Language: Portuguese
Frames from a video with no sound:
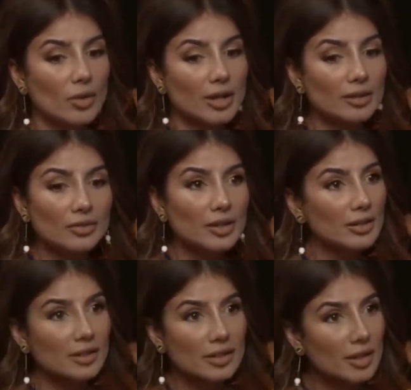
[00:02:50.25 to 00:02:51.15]
o cara tá
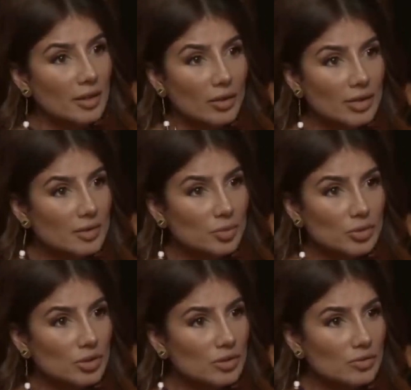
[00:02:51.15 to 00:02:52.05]
falando aí é quase
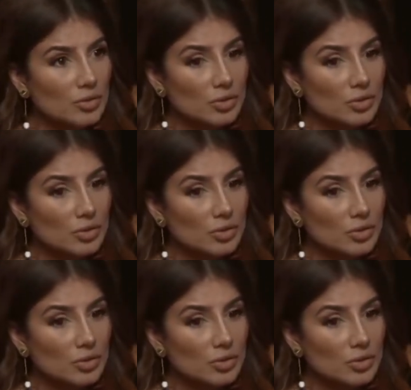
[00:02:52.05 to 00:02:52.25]
impossível.